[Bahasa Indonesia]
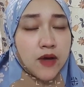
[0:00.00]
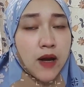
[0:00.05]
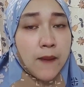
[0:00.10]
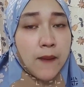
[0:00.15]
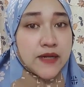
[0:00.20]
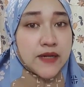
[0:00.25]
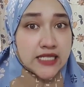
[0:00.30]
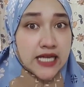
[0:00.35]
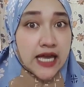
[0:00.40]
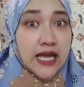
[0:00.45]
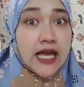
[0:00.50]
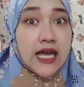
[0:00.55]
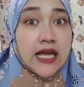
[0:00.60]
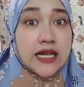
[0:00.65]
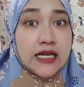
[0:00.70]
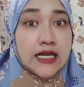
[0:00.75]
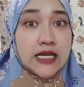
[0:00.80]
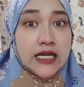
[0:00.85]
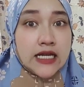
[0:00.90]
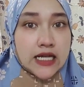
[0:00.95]

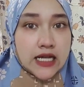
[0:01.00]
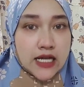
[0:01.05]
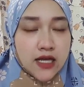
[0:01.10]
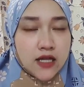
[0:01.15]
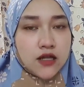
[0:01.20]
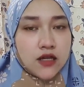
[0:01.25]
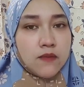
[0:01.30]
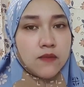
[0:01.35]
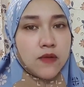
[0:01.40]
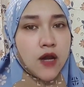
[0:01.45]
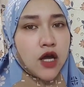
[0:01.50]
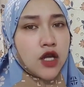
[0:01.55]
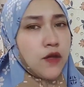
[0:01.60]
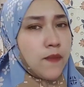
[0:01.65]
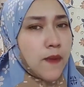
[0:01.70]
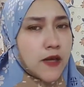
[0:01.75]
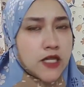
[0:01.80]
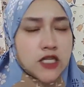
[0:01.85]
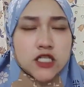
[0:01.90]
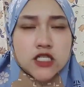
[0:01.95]
kepercayaan diri dia bilang
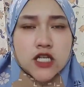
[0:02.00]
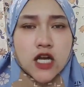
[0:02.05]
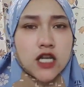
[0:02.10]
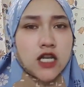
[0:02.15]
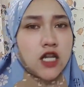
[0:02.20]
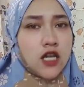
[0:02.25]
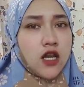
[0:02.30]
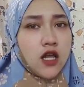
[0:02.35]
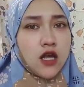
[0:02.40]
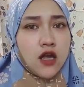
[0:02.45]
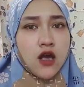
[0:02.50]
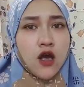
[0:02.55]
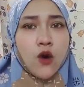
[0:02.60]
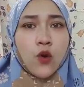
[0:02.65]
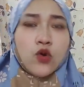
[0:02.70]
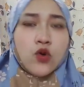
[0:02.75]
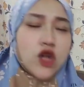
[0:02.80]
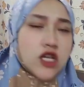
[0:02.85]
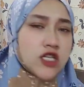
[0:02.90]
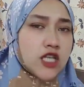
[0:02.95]
ini pasti jadi
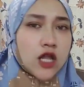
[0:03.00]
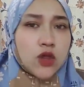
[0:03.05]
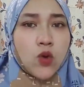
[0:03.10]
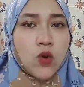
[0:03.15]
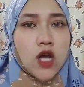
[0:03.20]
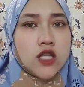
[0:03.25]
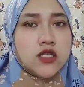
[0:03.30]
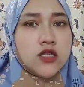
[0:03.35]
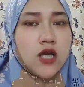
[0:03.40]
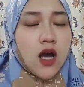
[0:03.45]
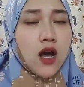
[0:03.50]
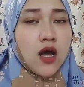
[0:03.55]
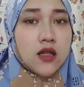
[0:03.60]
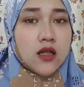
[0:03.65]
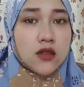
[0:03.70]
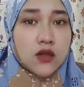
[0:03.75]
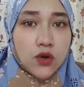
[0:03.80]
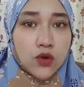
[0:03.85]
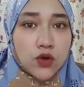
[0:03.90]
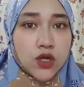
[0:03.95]
nih udah satu aja
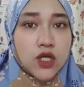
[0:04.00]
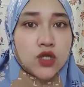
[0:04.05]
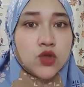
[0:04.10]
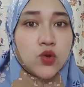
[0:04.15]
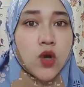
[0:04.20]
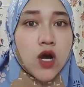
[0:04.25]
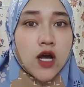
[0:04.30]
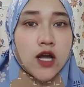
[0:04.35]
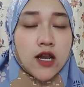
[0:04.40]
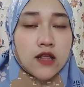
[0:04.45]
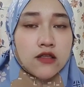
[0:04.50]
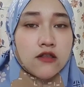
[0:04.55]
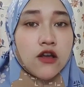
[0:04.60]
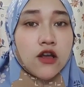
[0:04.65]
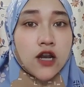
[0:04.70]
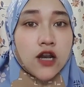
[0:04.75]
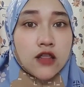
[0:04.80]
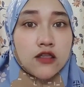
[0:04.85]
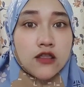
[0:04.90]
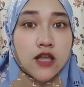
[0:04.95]
karena telurnya juga grade-nya
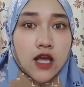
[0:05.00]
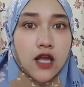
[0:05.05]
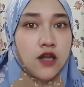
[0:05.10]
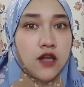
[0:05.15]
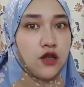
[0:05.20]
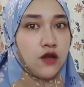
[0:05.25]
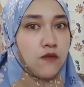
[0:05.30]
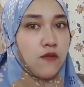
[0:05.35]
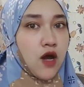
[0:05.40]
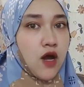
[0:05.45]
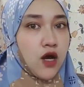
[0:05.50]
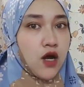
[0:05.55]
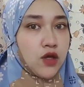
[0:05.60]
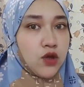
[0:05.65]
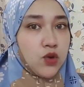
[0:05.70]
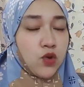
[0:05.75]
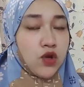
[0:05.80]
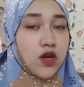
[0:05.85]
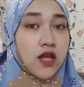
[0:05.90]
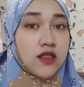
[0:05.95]
grade A dia bilang
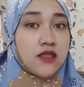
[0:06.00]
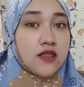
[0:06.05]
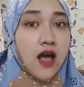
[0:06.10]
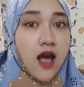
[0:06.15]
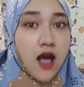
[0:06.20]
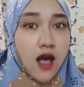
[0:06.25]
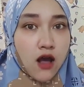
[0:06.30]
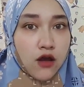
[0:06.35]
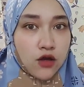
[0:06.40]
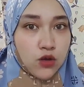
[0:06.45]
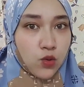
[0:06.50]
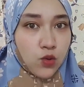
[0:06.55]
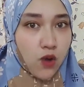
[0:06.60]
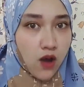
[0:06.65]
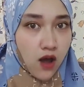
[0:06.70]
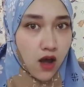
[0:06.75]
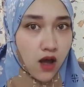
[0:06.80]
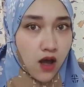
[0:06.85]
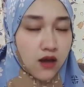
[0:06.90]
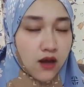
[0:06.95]
itu grade A gitu
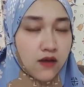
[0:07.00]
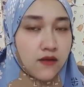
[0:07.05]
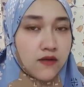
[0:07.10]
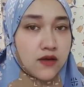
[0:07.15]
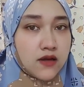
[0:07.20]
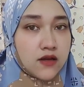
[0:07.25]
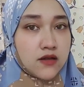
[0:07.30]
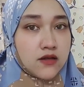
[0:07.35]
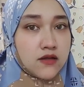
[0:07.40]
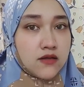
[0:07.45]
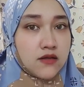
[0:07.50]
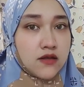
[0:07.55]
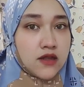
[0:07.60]
kan uh,